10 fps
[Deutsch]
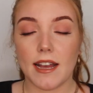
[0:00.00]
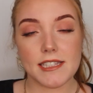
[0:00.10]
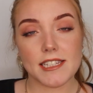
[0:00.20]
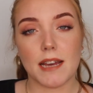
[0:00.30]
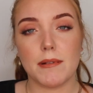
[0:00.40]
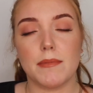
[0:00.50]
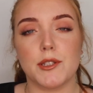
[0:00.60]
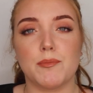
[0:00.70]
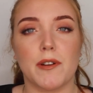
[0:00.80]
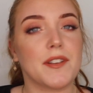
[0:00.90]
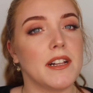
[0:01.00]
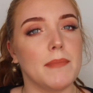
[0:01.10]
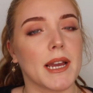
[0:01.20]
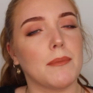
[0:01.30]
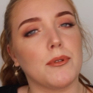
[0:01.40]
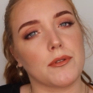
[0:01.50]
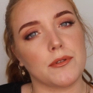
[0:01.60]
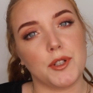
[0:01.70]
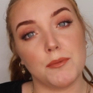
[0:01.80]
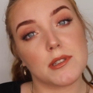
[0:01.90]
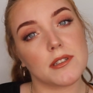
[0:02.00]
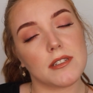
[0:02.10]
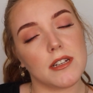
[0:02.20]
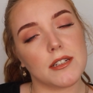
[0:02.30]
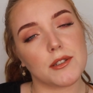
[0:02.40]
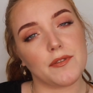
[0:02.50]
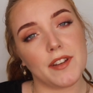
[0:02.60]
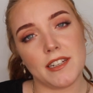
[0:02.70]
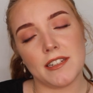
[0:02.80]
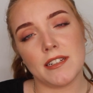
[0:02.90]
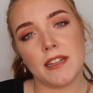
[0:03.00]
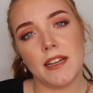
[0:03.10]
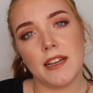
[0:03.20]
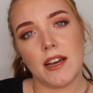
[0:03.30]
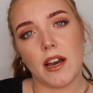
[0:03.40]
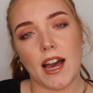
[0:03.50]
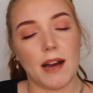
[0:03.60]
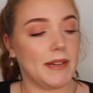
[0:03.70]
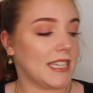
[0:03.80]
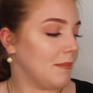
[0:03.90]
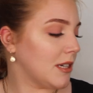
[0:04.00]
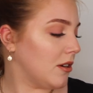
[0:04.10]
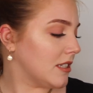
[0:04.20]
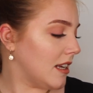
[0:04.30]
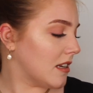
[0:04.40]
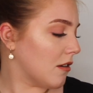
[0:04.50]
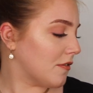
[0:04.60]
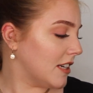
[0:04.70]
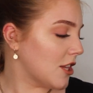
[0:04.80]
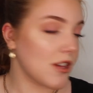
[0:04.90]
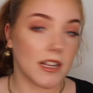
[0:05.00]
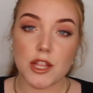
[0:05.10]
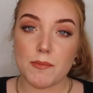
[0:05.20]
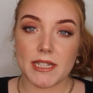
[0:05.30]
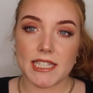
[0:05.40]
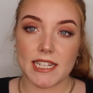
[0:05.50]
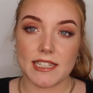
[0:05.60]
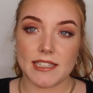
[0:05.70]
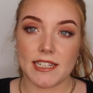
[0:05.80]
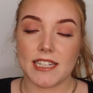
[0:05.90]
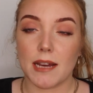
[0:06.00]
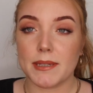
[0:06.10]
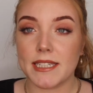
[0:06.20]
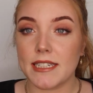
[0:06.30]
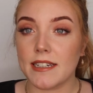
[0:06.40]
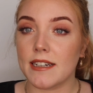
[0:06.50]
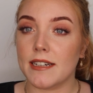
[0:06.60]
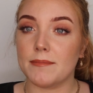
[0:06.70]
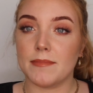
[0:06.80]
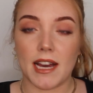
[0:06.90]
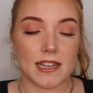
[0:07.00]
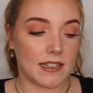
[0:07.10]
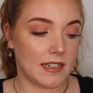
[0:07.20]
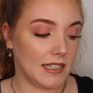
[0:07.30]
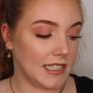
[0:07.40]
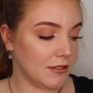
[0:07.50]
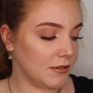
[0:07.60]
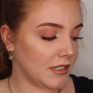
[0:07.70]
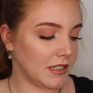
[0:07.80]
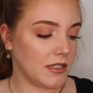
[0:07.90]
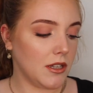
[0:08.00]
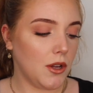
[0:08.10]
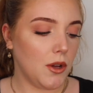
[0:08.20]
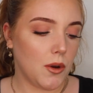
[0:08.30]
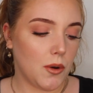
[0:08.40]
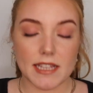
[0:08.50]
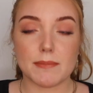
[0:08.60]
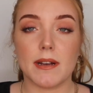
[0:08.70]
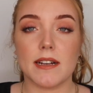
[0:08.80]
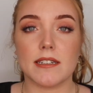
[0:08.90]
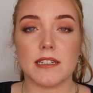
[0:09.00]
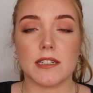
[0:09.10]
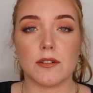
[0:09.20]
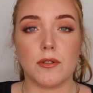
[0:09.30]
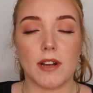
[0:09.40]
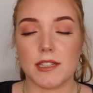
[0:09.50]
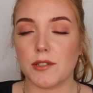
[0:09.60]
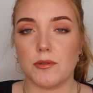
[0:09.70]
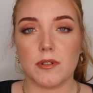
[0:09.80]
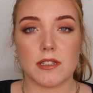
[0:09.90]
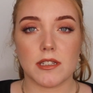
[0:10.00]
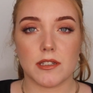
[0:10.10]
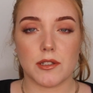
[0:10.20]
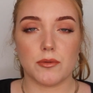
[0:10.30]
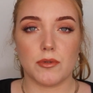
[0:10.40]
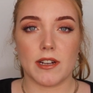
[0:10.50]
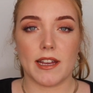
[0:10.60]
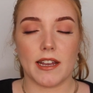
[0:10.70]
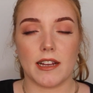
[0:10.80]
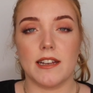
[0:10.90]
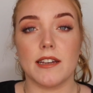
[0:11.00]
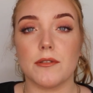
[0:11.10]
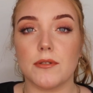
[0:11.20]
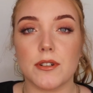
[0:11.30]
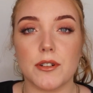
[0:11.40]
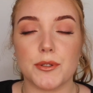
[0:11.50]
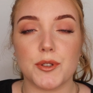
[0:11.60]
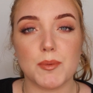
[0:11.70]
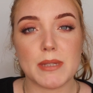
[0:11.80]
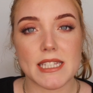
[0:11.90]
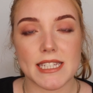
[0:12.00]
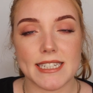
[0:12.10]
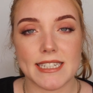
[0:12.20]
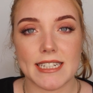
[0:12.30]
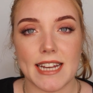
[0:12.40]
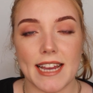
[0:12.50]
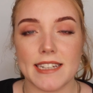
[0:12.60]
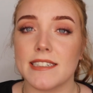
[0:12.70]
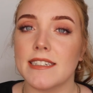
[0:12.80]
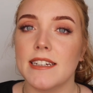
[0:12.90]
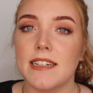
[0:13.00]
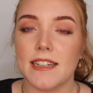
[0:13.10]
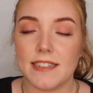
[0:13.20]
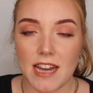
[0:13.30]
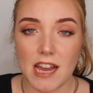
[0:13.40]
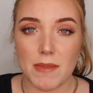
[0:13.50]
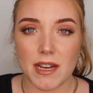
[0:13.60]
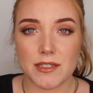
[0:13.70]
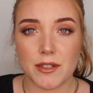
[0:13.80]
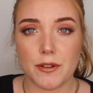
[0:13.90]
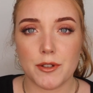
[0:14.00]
An sich kann man bei super vielen Make-up-Produkten Dupes äh, zu finden, aber ich habe mich heute halt auf Lidschatten spezialisiert. Die habe ich hier ähm, alle liegen unten Erstmal äh, ganz kurz zur Erklärung. Dupes sind keine Nachmachen.